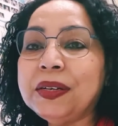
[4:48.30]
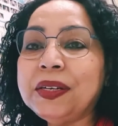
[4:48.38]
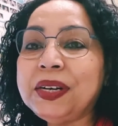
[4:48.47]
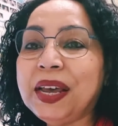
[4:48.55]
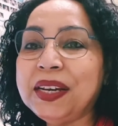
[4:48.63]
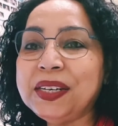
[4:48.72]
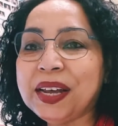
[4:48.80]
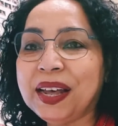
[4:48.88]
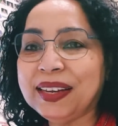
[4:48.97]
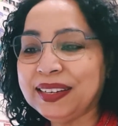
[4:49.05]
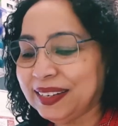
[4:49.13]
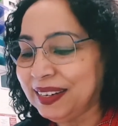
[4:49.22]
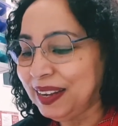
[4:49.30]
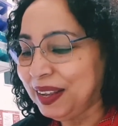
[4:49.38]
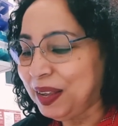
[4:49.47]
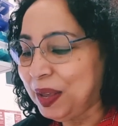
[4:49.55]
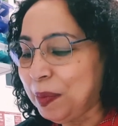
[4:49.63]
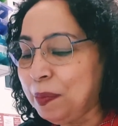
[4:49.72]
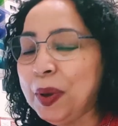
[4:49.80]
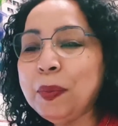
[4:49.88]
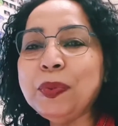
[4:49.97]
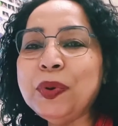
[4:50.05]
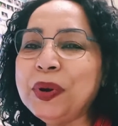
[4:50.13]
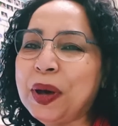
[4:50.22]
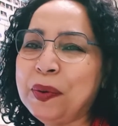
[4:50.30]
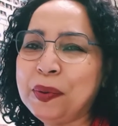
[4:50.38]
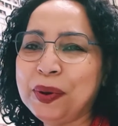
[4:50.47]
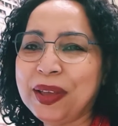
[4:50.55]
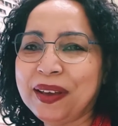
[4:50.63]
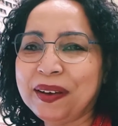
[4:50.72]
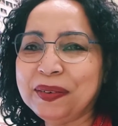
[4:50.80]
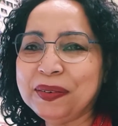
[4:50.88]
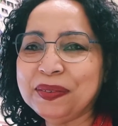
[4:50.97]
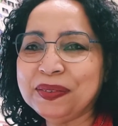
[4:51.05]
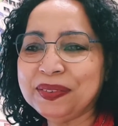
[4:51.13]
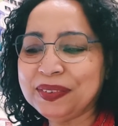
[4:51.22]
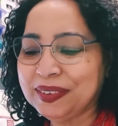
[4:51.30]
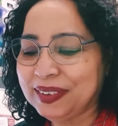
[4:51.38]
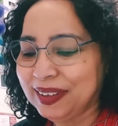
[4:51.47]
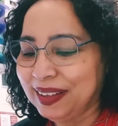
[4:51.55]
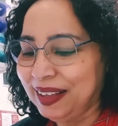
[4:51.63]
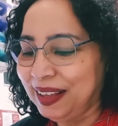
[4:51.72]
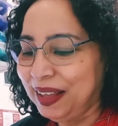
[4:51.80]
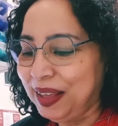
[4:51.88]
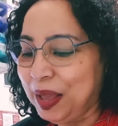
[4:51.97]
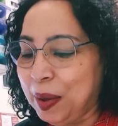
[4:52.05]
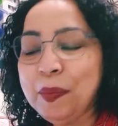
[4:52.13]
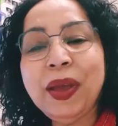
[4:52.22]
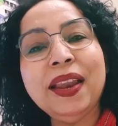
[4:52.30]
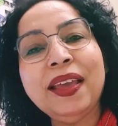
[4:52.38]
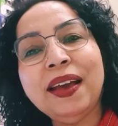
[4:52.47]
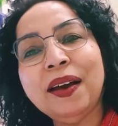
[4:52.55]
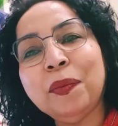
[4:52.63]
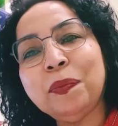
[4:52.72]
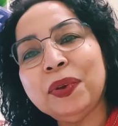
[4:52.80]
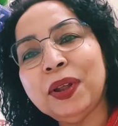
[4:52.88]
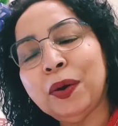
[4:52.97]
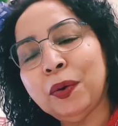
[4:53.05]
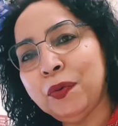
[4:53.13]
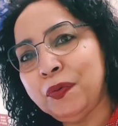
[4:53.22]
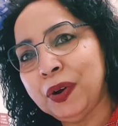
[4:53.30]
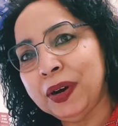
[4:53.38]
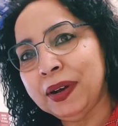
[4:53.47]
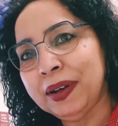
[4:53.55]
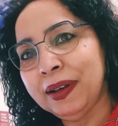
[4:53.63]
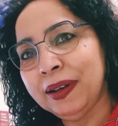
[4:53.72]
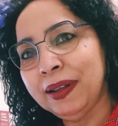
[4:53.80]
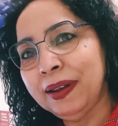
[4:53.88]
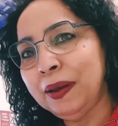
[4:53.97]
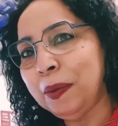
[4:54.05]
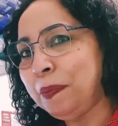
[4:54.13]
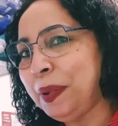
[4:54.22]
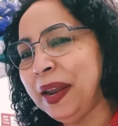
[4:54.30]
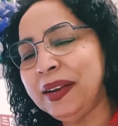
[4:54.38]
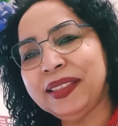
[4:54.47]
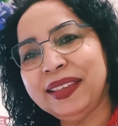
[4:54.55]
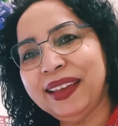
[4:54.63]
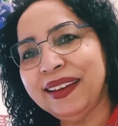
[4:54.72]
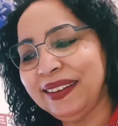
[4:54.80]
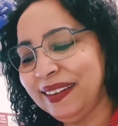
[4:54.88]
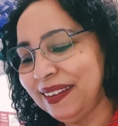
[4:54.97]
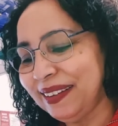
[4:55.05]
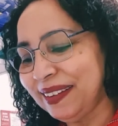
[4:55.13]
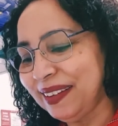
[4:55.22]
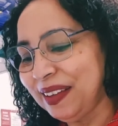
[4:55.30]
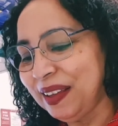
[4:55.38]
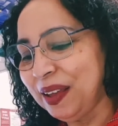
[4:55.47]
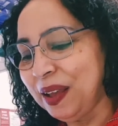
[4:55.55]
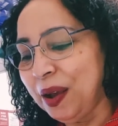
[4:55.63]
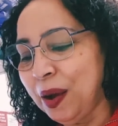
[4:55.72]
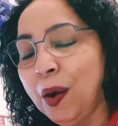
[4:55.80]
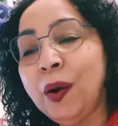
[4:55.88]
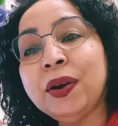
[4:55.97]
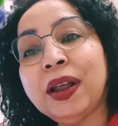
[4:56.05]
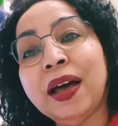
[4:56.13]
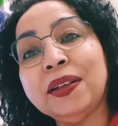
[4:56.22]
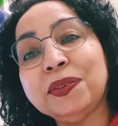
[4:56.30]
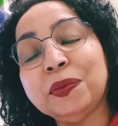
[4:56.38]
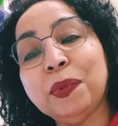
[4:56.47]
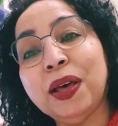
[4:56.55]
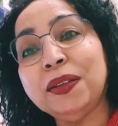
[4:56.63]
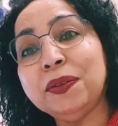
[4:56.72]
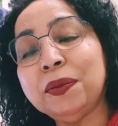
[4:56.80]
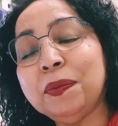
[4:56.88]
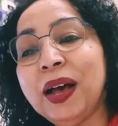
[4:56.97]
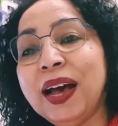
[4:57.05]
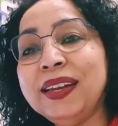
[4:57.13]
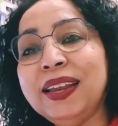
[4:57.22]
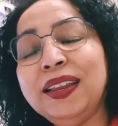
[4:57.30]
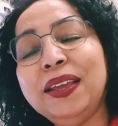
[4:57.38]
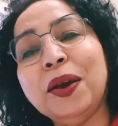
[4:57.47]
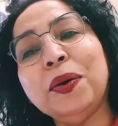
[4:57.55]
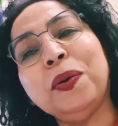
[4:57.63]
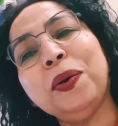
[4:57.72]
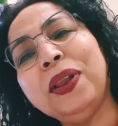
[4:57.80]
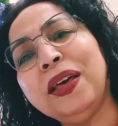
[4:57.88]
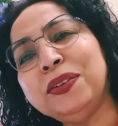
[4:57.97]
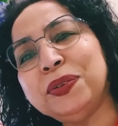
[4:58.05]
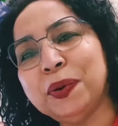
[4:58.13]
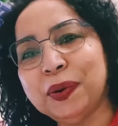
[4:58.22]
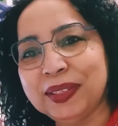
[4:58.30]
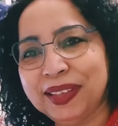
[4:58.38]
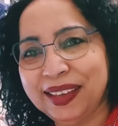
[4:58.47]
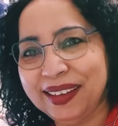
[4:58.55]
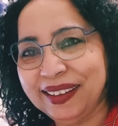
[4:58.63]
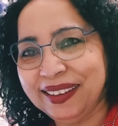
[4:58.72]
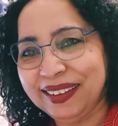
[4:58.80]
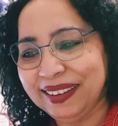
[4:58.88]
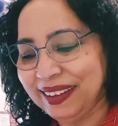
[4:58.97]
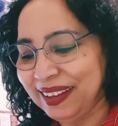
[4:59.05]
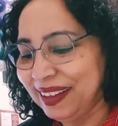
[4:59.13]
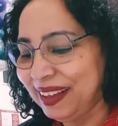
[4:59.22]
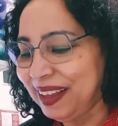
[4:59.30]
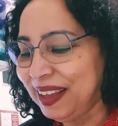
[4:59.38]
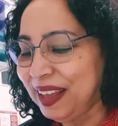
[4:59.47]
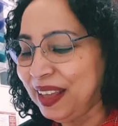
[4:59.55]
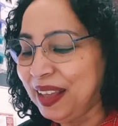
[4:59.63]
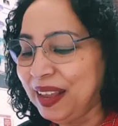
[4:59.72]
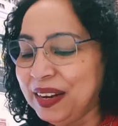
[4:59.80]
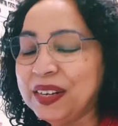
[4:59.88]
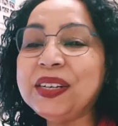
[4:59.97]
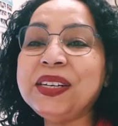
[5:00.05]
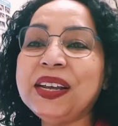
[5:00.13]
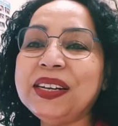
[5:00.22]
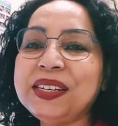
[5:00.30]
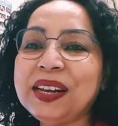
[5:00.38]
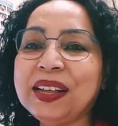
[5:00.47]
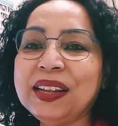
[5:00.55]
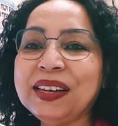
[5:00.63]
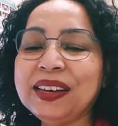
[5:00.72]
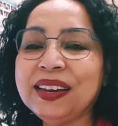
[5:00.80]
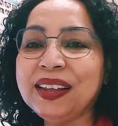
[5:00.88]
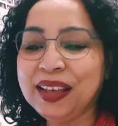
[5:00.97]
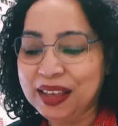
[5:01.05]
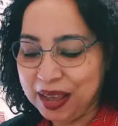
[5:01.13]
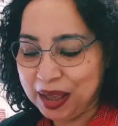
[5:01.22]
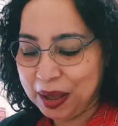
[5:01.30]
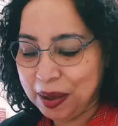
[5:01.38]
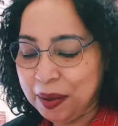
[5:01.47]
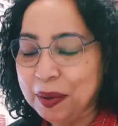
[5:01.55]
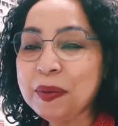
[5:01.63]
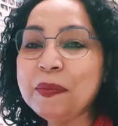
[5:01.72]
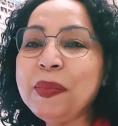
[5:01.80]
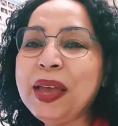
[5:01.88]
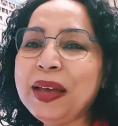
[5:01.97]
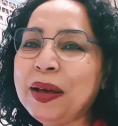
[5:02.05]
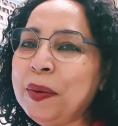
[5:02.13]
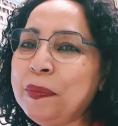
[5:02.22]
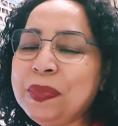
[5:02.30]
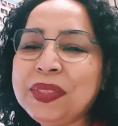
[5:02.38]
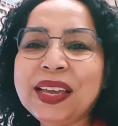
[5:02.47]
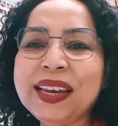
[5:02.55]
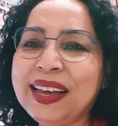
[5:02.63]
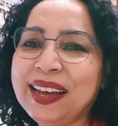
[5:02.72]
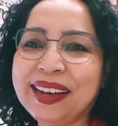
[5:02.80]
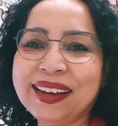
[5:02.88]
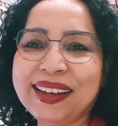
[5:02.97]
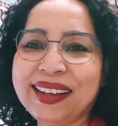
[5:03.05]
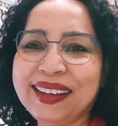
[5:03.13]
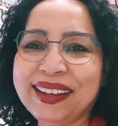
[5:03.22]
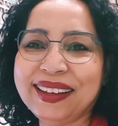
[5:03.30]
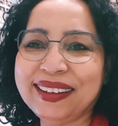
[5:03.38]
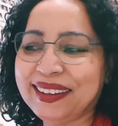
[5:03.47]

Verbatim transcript: शहजान मैं बूढ़ा हो गया हूँ मैंने अपना उफक लपेट दिया है और आसमान तुम्हारे लिए खुला छोड़ दिया है शाहजान मैं अब तन्हा कहाँ